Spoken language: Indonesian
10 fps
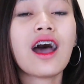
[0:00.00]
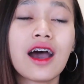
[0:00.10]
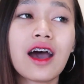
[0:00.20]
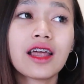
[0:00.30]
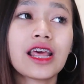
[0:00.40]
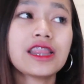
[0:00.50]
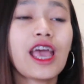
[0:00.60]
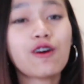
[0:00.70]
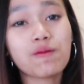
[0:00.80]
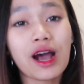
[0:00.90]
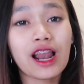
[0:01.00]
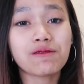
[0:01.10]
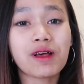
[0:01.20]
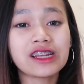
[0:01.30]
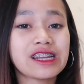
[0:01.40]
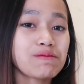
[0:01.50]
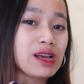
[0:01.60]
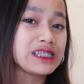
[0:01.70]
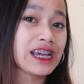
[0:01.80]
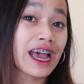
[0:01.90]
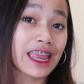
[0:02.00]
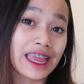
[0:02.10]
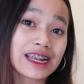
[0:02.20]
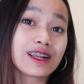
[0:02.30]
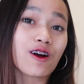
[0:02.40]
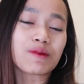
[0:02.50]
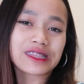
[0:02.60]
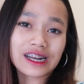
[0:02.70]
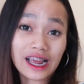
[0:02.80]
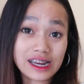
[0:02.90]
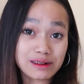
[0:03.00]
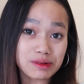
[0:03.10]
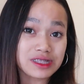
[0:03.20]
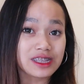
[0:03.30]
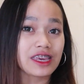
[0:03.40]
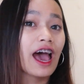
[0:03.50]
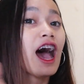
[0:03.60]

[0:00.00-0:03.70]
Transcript: uh, Nanti aku bakalan balas dan bacain komentar kalian pastinya